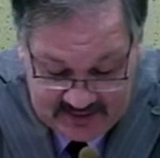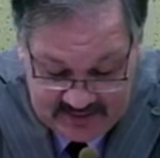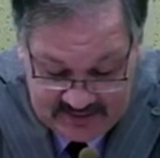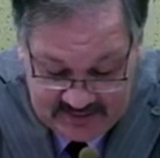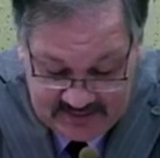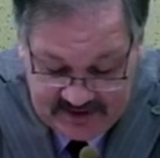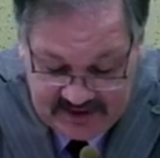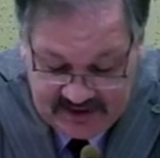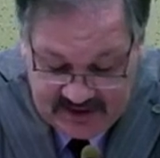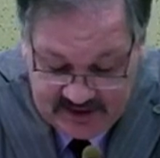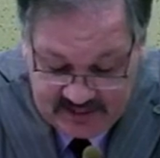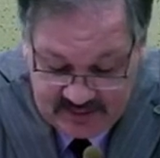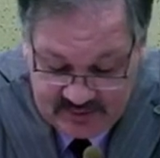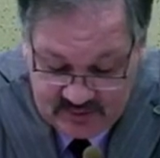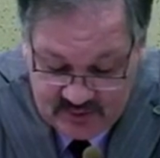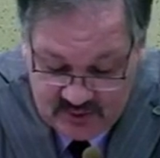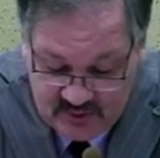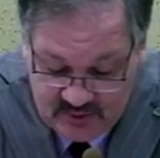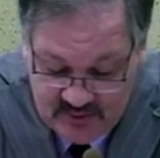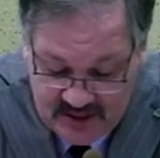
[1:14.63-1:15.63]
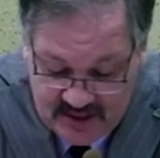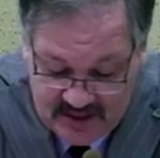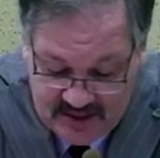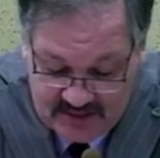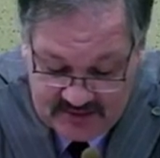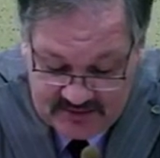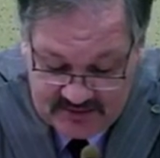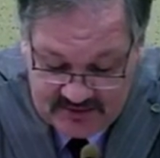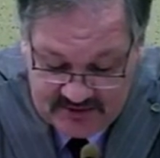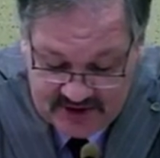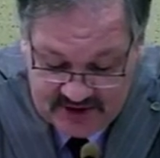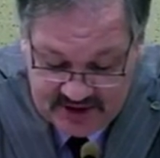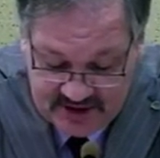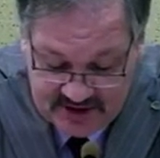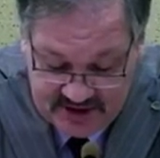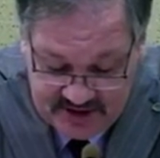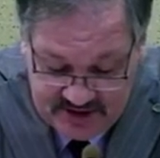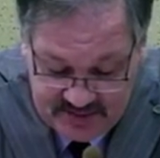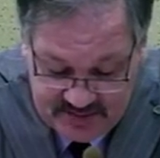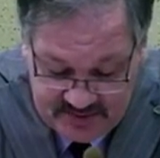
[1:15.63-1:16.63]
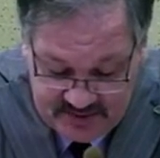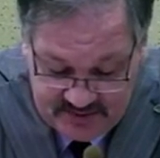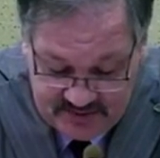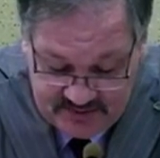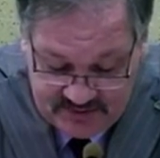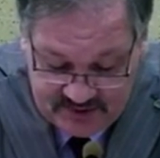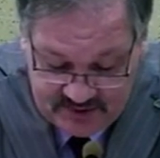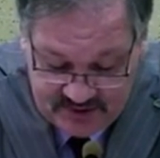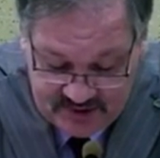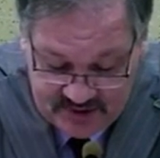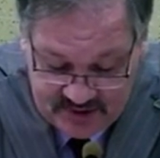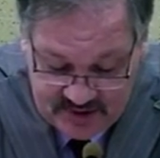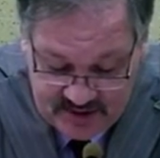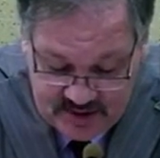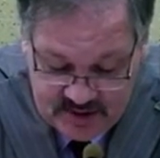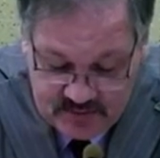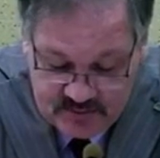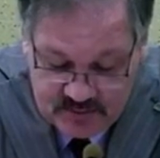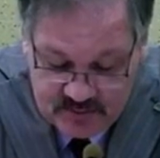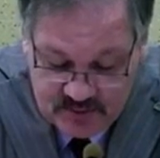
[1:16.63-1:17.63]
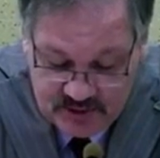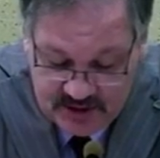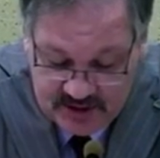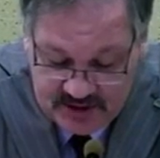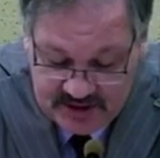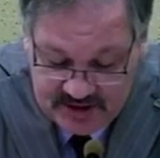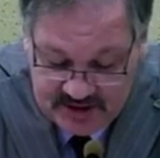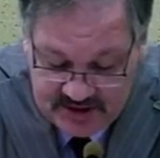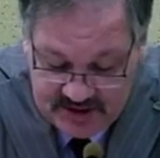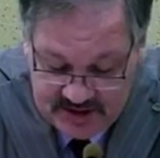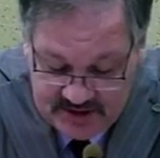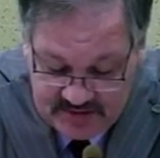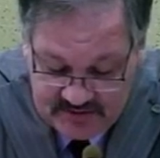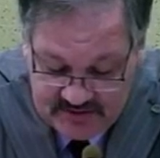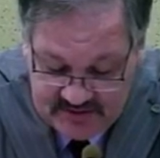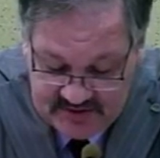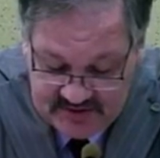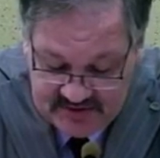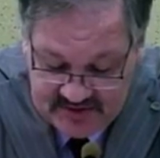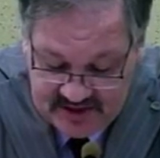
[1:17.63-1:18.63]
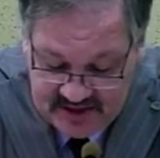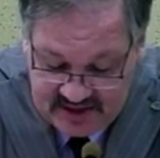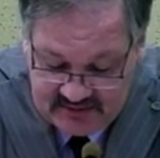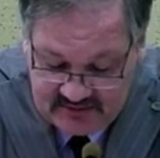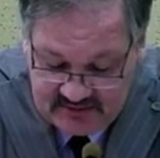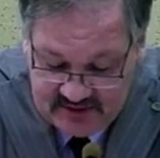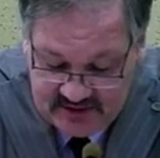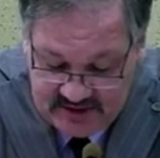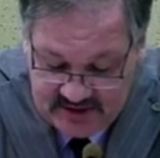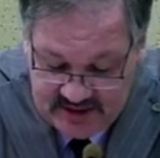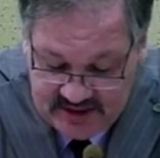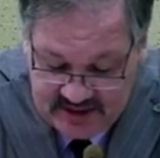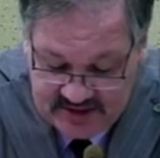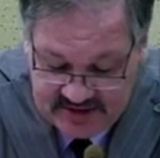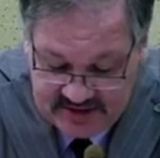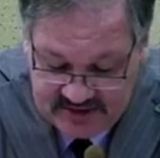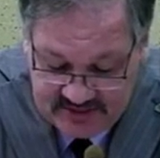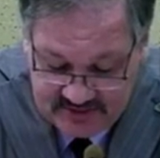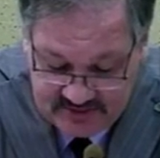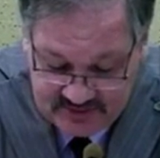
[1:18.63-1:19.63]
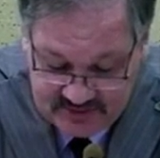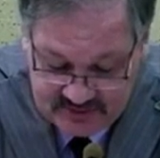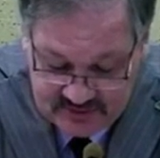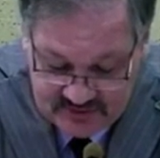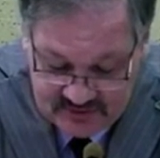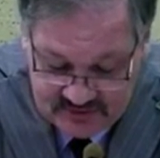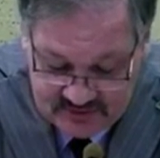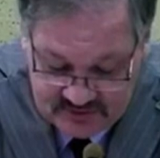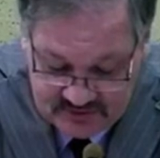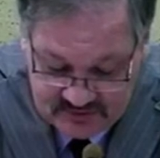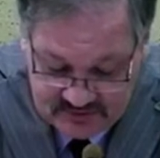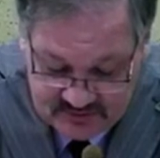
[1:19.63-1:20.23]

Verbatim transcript: ficarão tomados de grande pavor, porque Deus está com a linhagem do justo.